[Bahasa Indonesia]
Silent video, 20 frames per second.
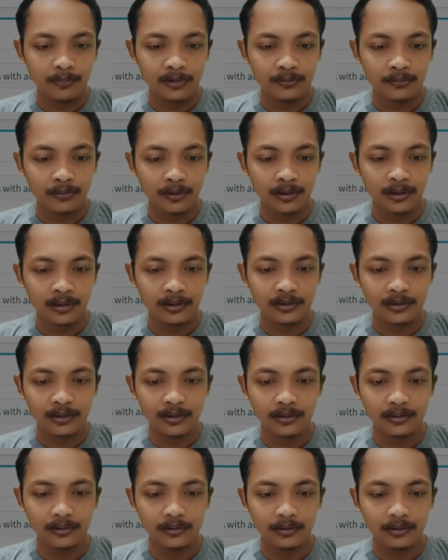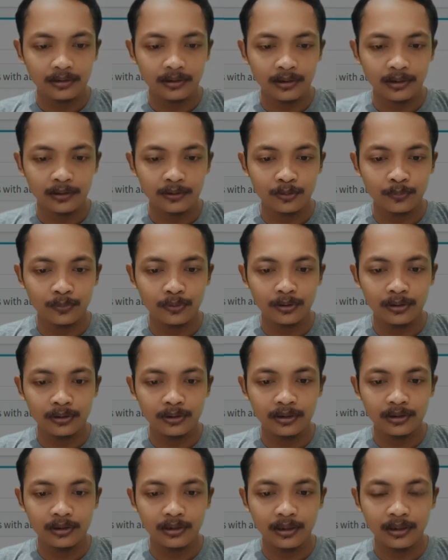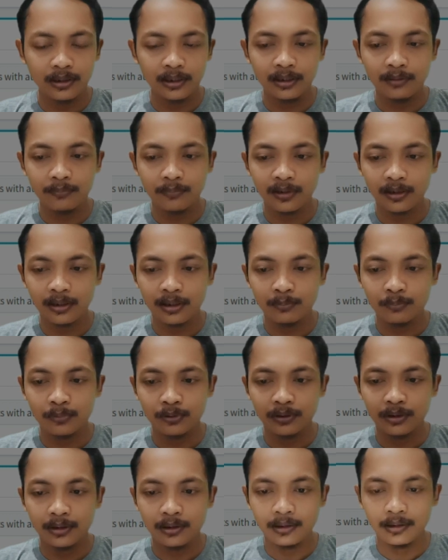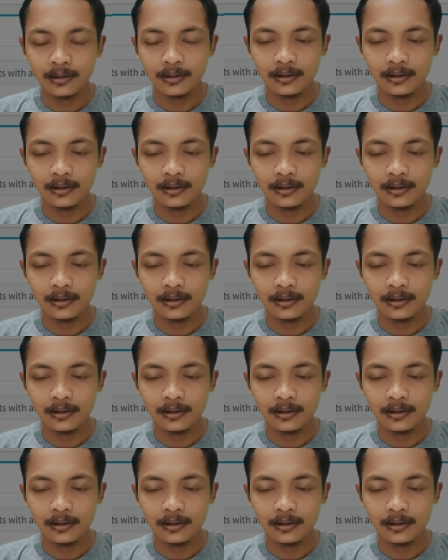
masukkan aja ketika tombol ini diklik maka modal